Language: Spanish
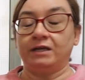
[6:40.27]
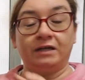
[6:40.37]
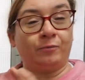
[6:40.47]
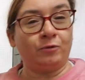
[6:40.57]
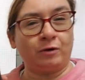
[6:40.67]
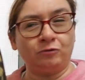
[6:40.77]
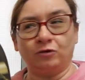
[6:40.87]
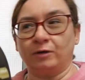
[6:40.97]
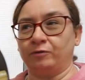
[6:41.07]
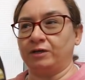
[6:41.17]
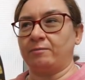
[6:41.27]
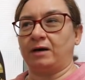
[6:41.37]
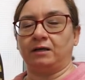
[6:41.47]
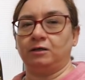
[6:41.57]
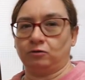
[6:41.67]
y ha probado uno que ponía
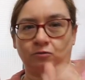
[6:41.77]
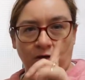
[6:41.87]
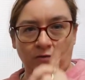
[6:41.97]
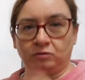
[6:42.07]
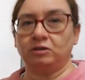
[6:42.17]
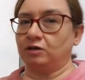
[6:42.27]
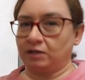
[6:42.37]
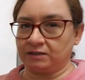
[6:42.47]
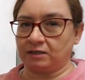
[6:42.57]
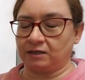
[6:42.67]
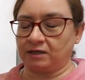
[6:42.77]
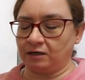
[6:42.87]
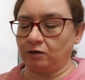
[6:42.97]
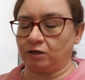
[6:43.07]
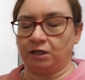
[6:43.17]
marino y no le ha gustado quiere,
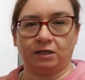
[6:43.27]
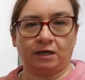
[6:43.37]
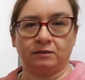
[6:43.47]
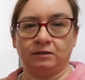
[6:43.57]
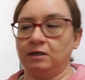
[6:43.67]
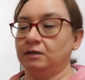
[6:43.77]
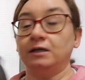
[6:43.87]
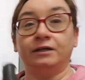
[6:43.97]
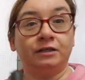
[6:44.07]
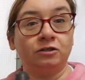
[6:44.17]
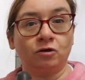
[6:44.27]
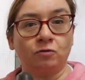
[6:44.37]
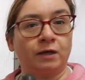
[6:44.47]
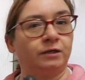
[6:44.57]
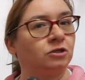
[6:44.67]
el original y al niño
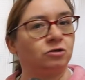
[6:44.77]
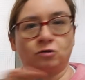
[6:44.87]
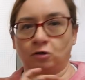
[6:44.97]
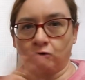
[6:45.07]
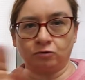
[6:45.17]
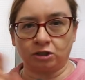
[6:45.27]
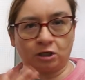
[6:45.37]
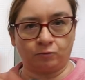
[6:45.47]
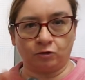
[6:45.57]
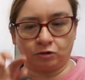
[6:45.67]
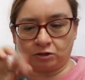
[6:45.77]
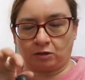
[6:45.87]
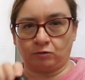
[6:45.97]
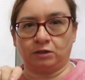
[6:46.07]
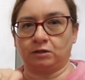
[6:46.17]
igual al niño no lo ducha como no
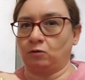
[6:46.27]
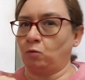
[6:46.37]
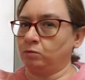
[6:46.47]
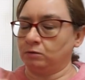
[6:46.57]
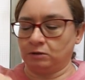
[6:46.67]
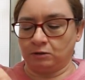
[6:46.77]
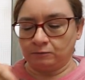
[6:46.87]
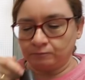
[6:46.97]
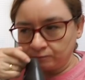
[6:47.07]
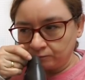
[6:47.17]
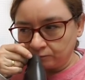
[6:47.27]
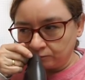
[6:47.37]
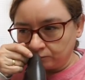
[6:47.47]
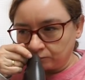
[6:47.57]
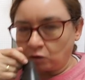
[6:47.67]
sea con este uh,
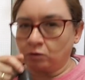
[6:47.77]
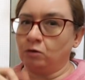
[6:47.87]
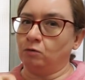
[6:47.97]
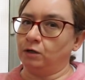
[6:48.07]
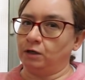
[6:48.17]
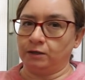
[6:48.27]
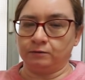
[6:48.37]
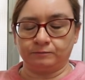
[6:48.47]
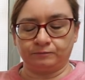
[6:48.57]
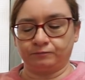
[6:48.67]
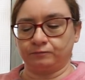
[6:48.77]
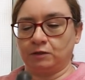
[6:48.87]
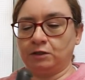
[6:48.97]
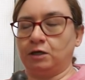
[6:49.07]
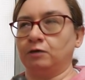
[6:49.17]
es que huele
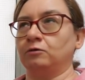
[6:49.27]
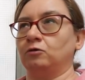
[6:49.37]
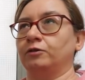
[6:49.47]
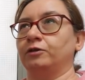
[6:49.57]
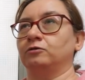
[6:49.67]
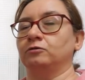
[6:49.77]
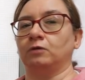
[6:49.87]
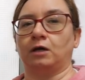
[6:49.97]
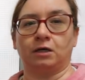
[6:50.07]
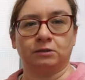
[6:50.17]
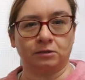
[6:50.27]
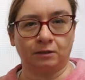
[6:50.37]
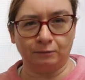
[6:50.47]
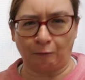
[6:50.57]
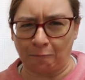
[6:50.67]
y queda un olorcito en toda la casa
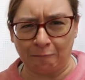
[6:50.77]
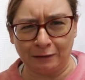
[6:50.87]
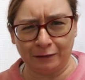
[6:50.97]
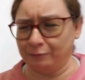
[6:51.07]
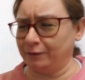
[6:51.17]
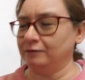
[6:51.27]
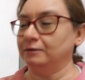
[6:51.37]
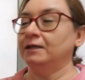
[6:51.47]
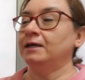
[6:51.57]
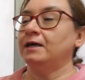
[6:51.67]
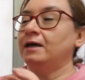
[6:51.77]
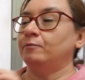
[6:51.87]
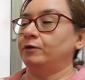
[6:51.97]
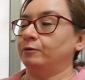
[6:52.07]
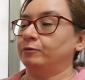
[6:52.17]
qué bueno
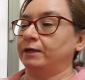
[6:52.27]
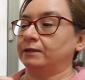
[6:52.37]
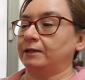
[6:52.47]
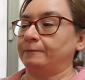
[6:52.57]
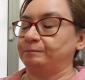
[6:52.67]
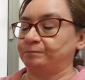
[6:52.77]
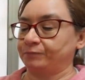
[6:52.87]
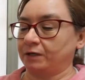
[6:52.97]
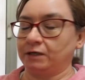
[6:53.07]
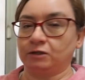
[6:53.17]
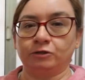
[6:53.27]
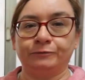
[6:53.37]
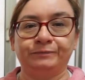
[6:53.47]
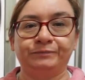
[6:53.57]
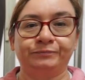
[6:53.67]
bueno pues ya está esto
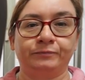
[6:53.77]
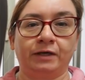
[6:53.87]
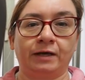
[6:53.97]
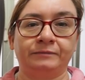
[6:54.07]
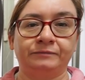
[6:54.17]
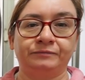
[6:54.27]
mira